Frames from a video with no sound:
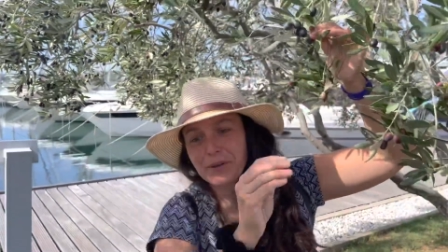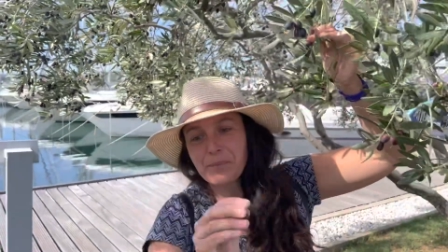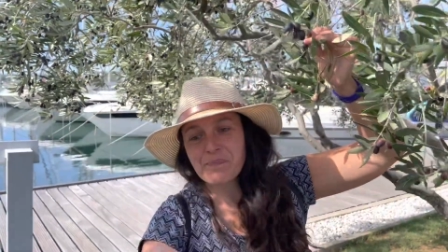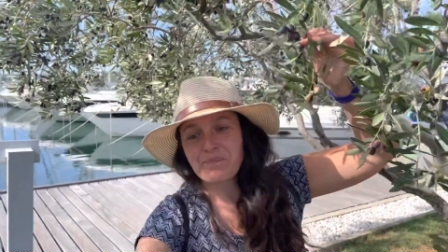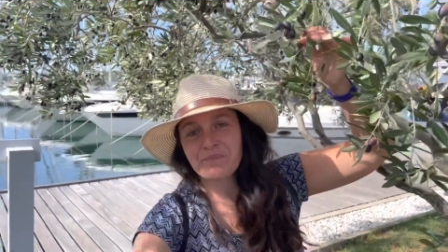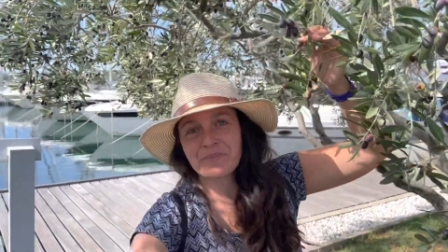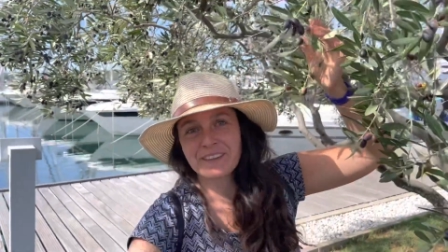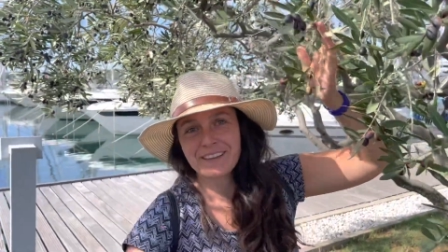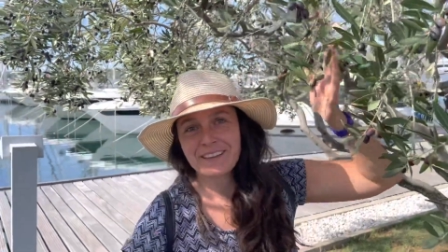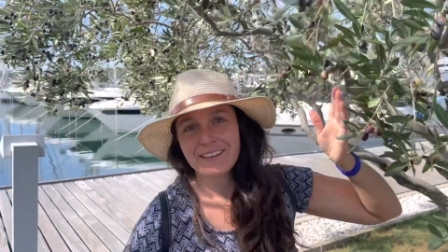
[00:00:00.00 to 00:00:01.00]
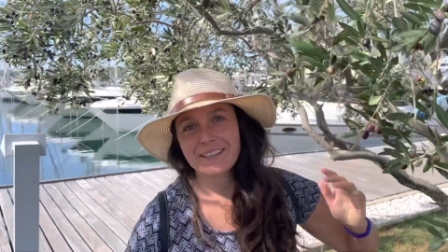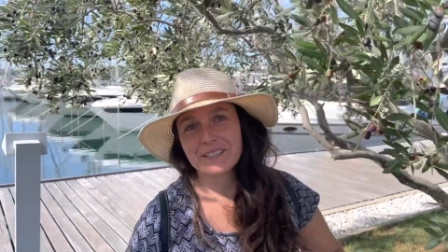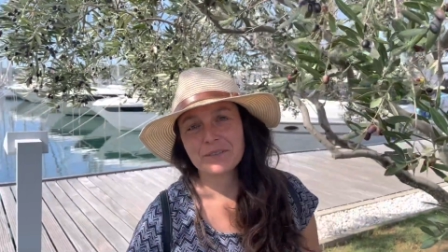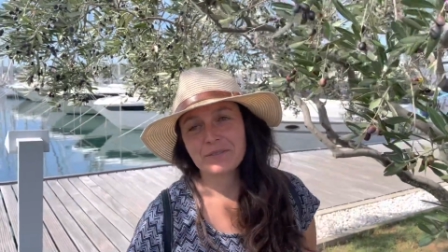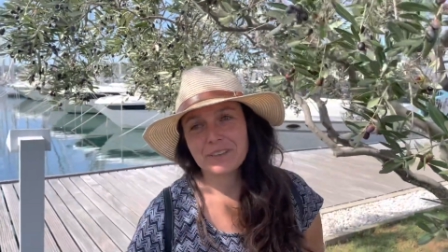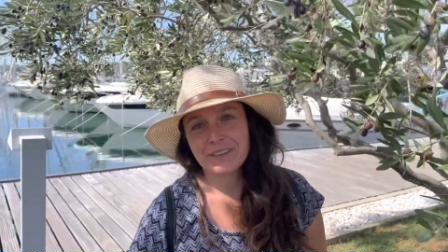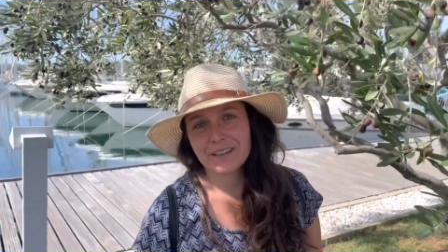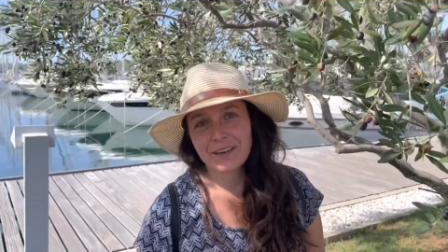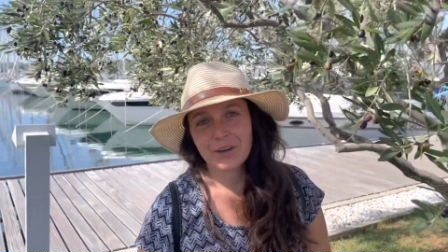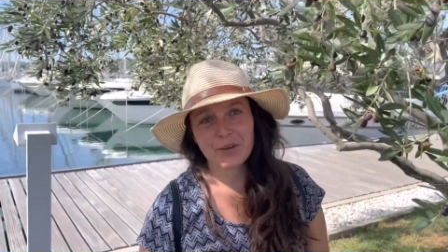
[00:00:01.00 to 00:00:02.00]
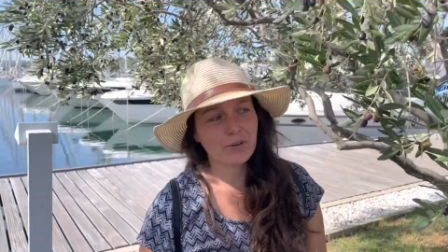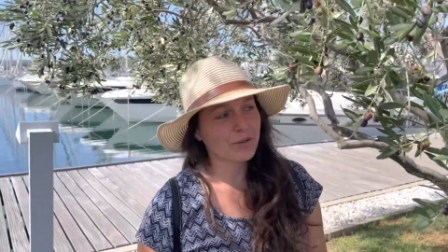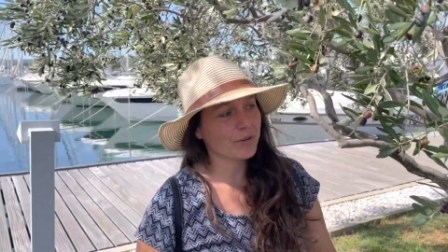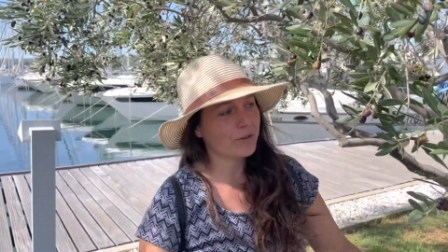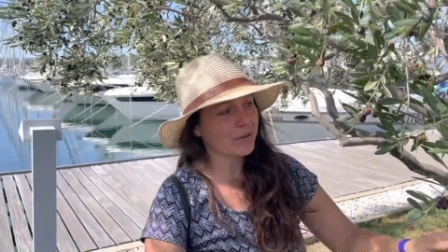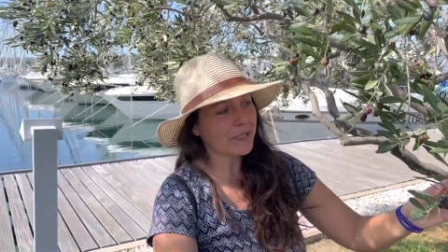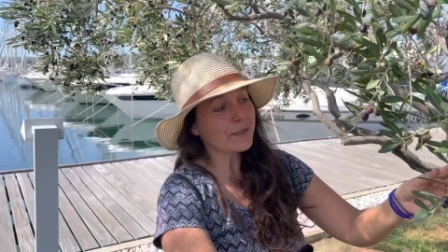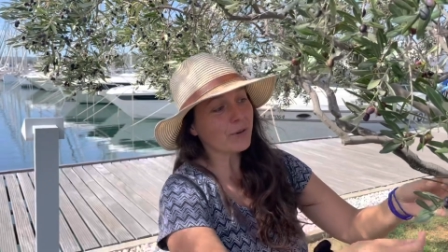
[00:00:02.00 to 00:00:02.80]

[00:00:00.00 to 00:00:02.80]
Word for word: ähm, sind wir hier in